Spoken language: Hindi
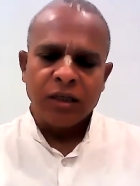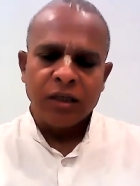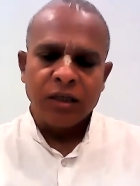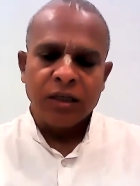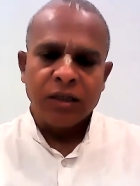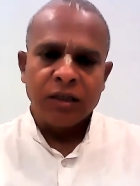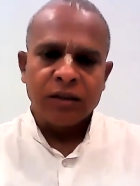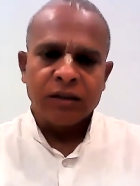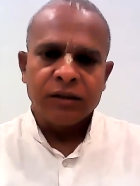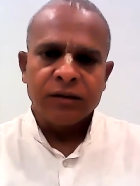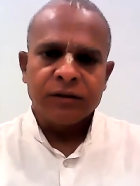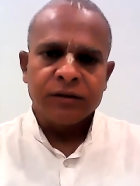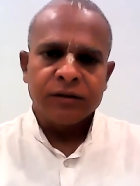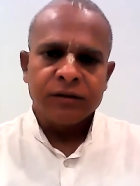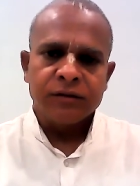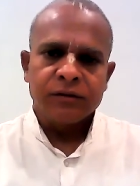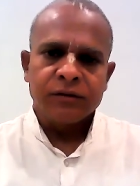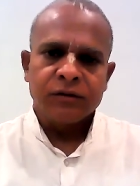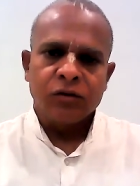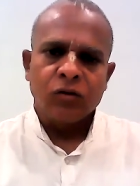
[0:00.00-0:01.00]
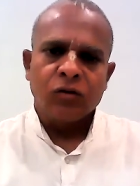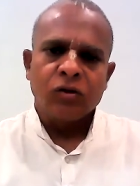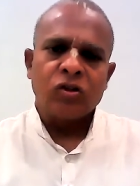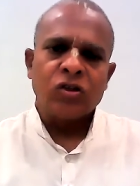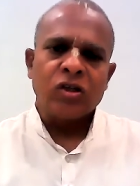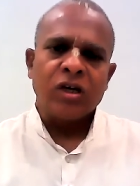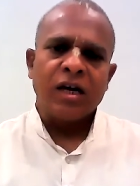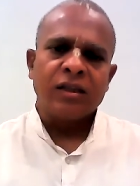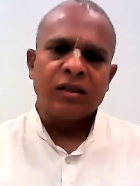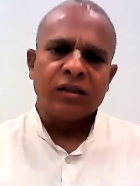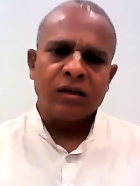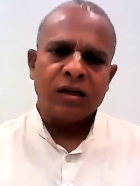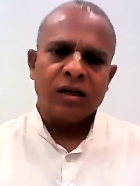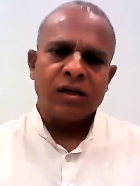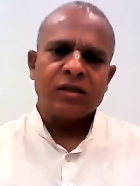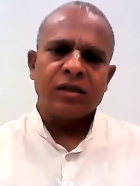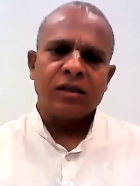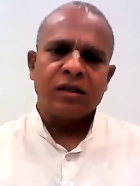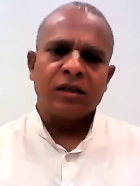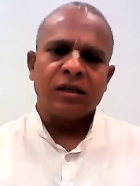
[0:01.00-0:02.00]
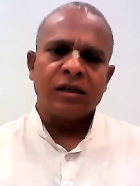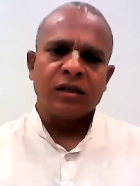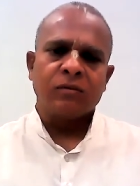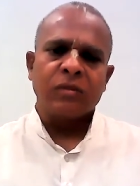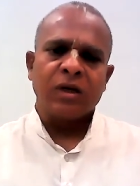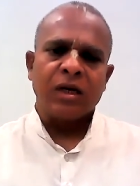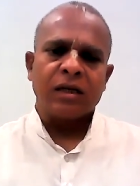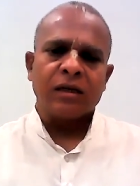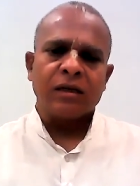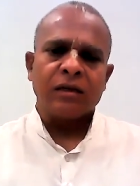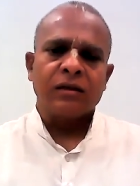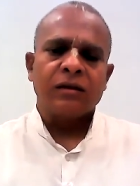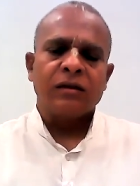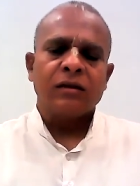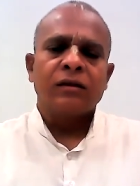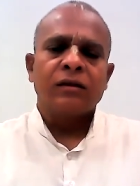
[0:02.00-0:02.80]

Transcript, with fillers: के लिए क्योंकि चांद काजी ने एक बार